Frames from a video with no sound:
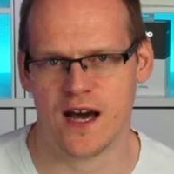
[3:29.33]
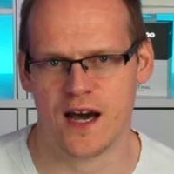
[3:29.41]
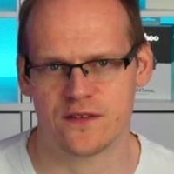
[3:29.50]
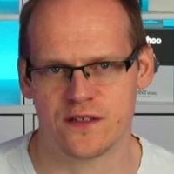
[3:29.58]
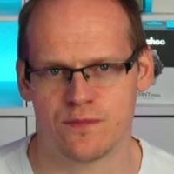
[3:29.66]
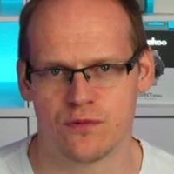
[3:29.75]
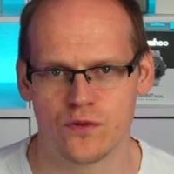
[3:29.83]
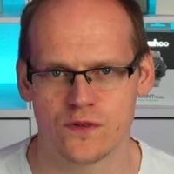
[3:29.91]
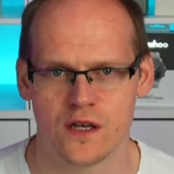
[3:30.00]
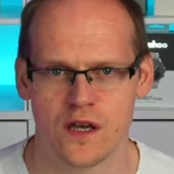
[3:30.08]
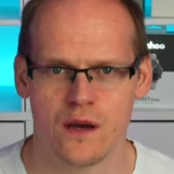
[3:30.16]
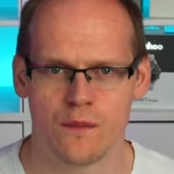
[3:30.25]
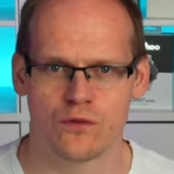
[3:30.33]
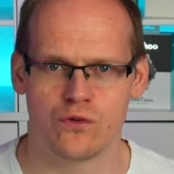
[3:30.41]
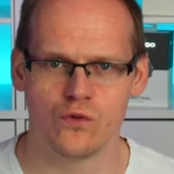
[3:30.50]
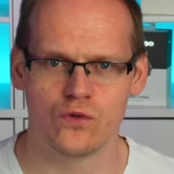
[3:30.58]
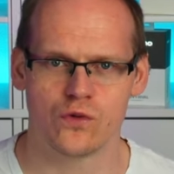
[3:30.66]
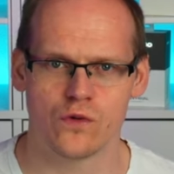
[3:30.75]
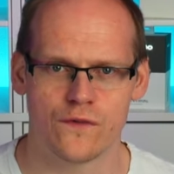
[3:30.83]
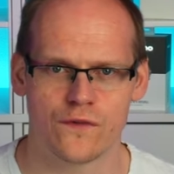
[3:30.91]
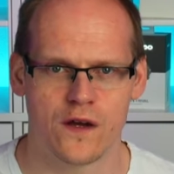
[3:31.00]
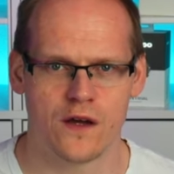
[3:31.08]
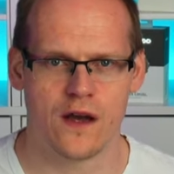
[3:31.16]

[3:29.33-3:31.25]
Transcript: ANT Plus, Bluetooth,